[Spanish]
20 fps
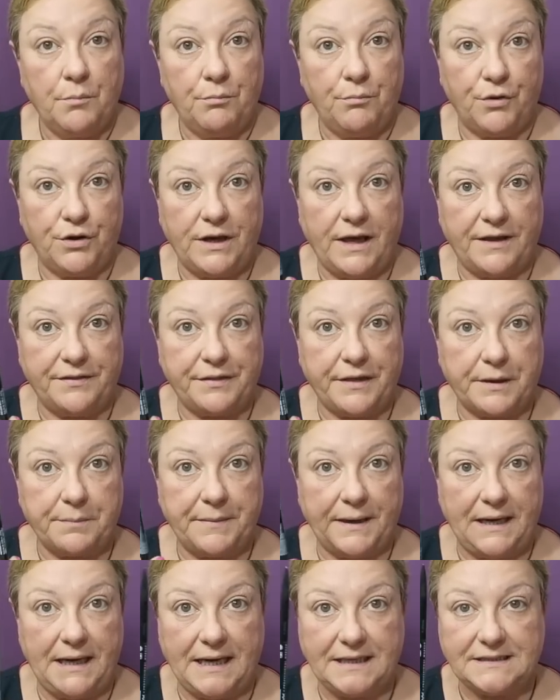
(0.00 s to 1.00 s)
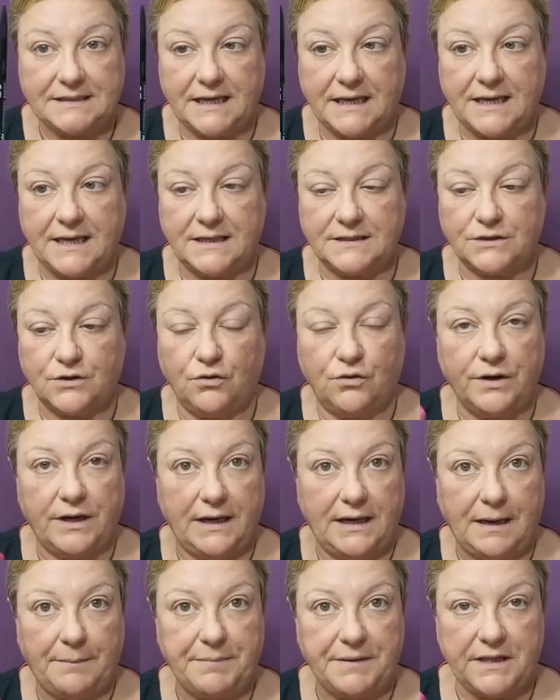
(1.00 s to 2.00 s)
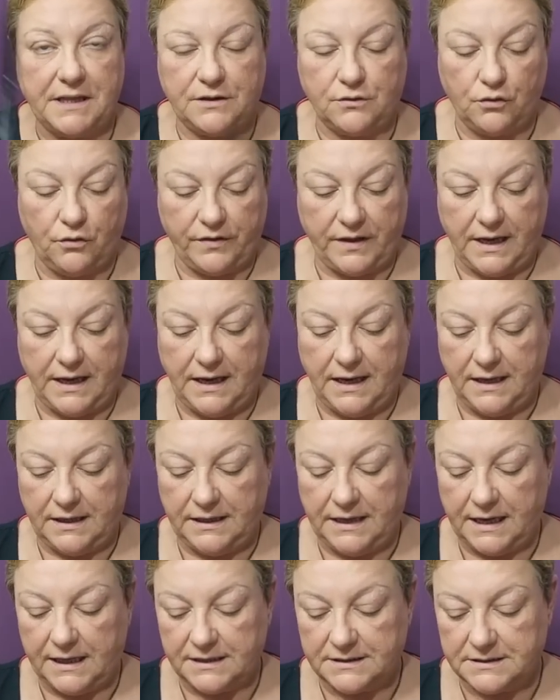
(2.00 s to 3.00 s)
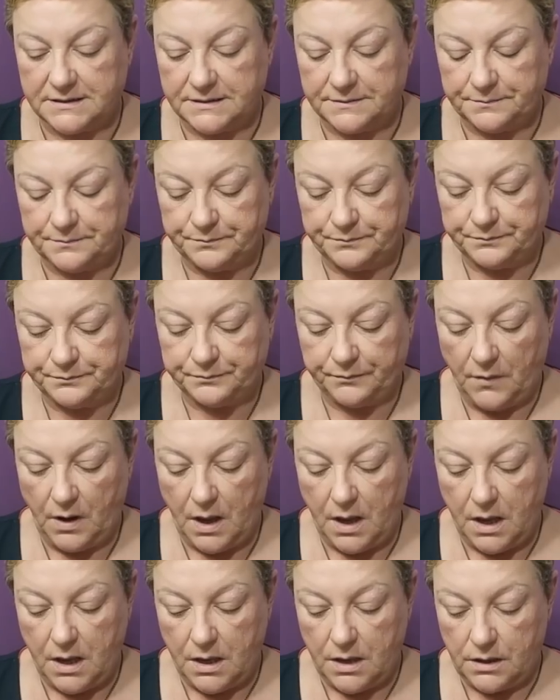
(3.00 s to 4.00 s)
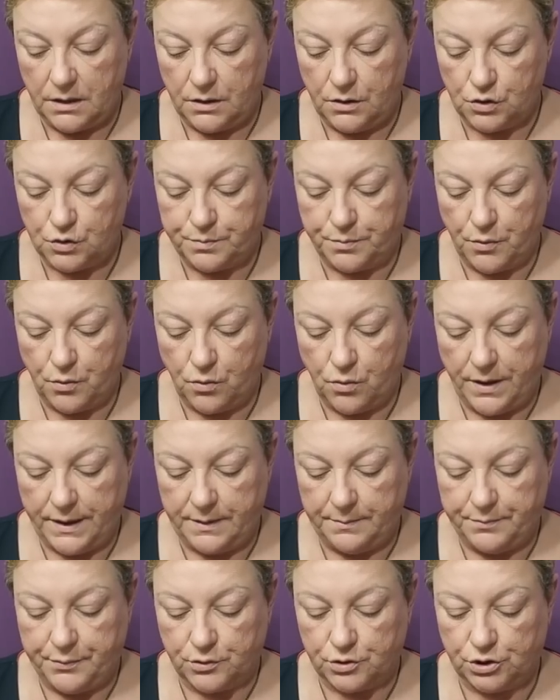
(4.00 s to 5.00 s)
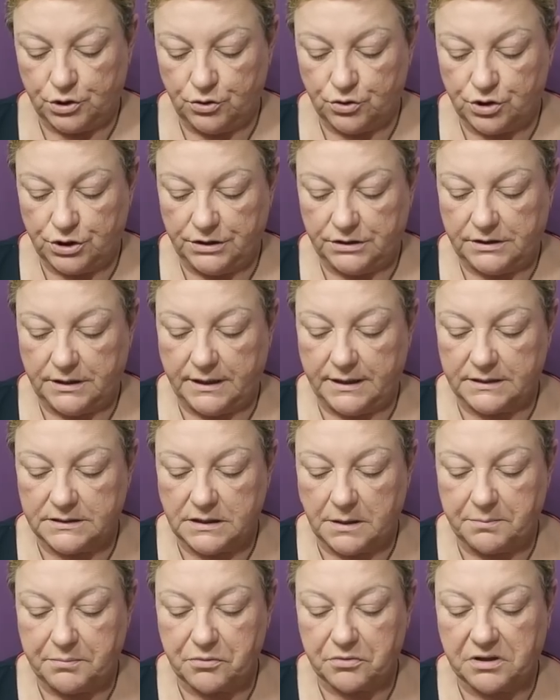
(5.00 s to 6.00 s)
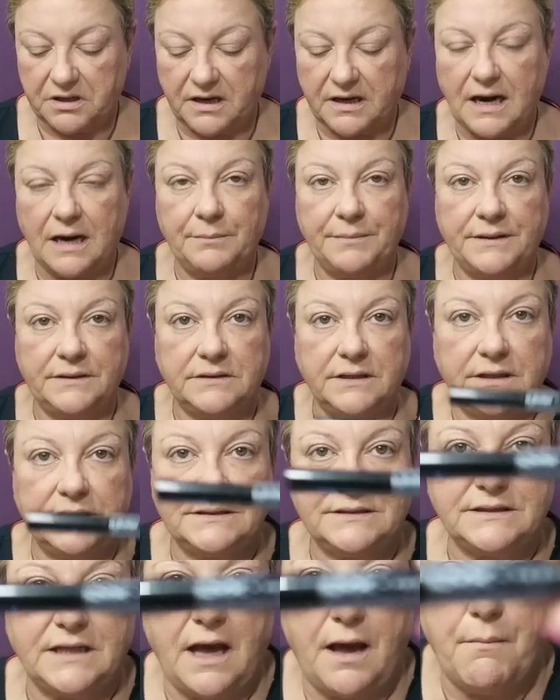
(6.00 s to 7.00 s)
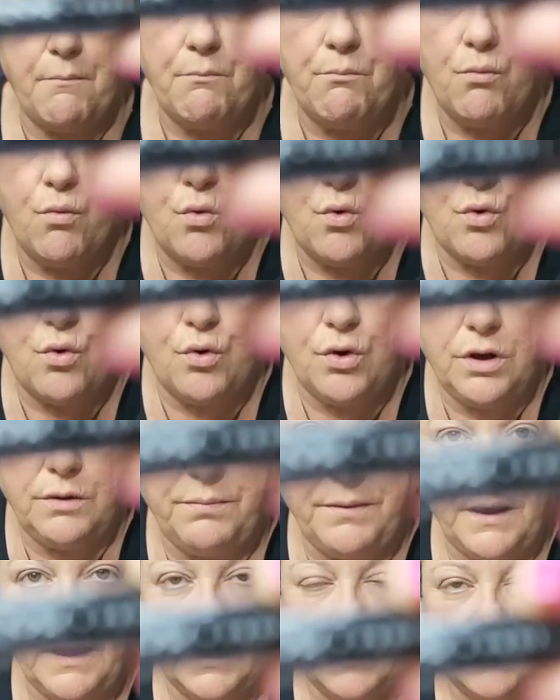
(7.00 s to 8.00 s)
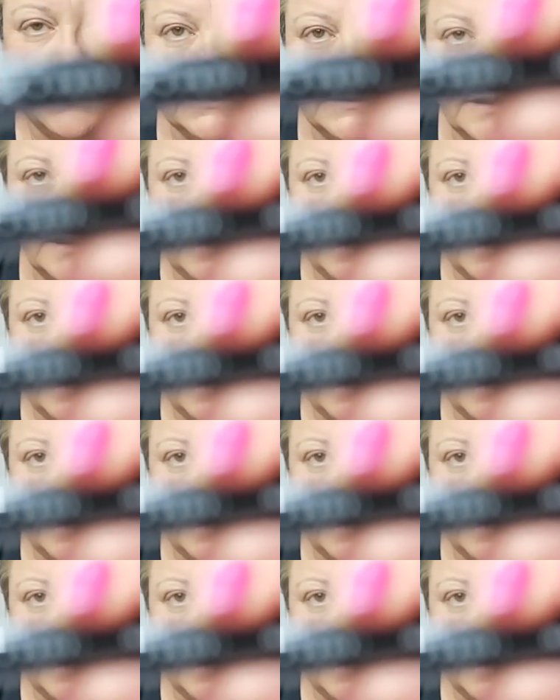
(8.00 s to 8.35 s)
Voy a hacerme las cejas con el lapicito de NYX, que os pongo ahí por si os interesa, porque realmente está muy bien este